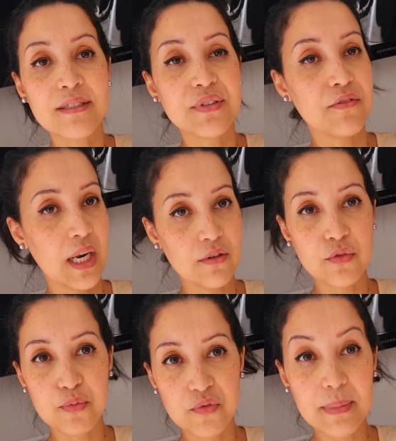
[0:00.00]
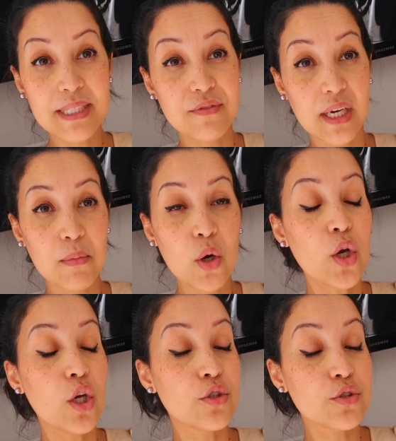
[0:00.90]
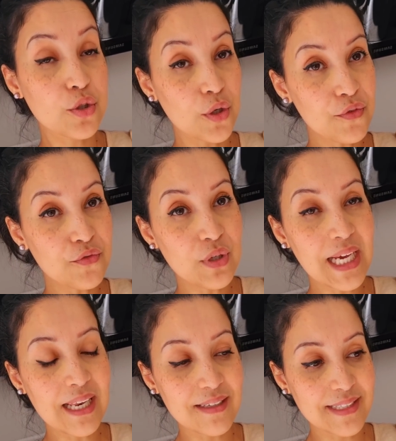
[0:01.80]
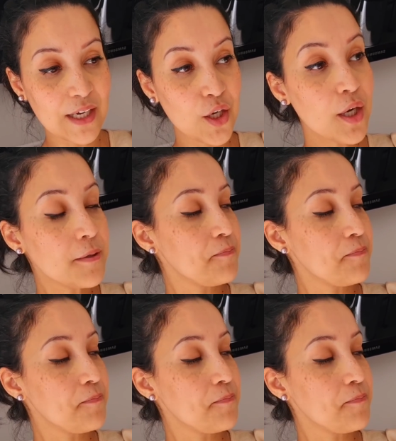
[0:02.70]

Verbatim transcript: Enfin voilà, vous pouvez mettre vraiment ce que vous voulez à l'intérieur.